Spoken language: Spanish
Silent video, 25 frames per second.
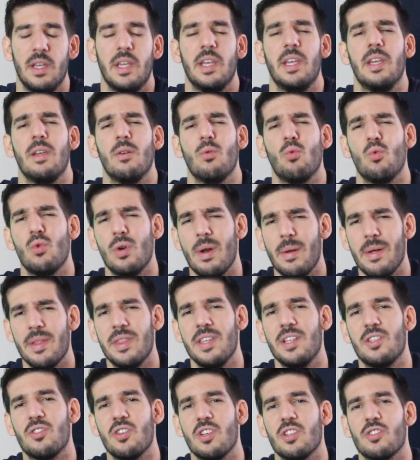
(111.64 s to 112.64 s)
Y una
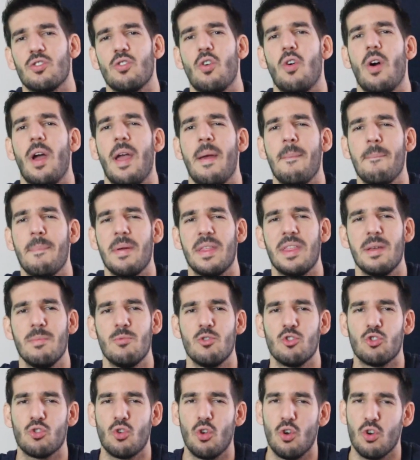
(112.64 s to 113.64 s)
vez dicho esto,
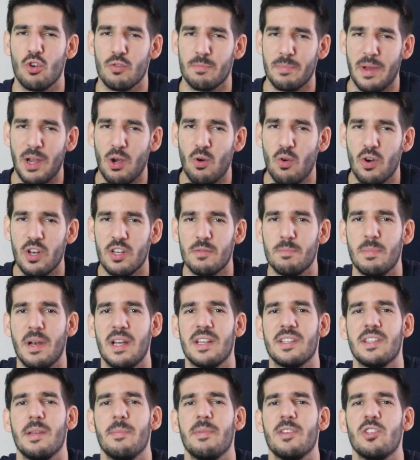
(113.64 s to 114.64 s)
empecemos con los mejores
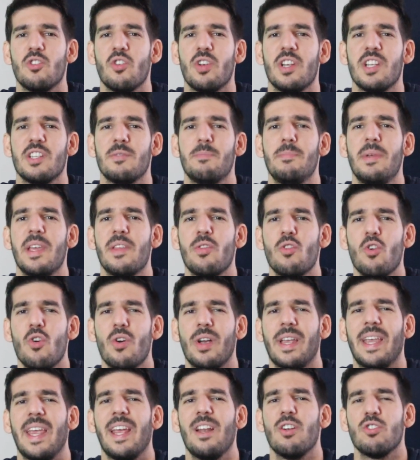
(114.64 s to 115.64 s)
planes de pensiones
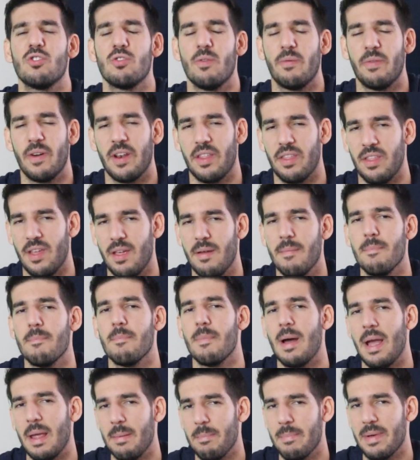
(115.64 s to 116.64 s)
viendo qué nos ofrece
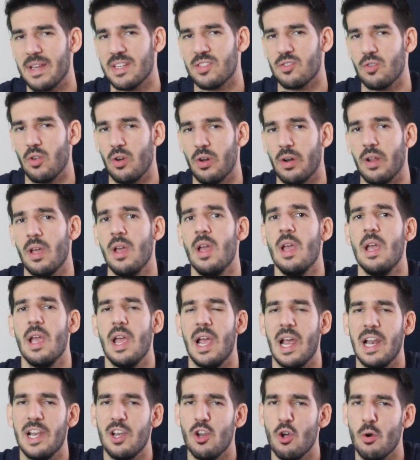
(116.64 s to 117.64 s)
MyInvestor,
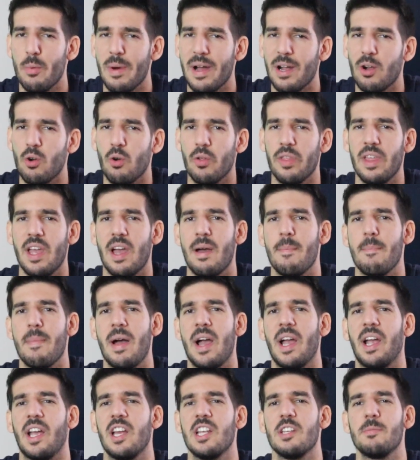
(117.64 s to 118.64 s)
el neobanco de
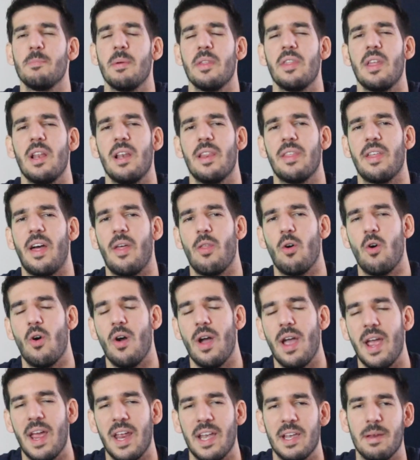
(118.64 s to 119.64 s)
Ambank
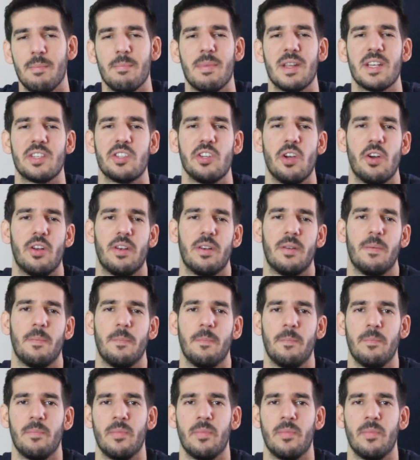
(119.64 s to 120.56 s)
especializado en inversión.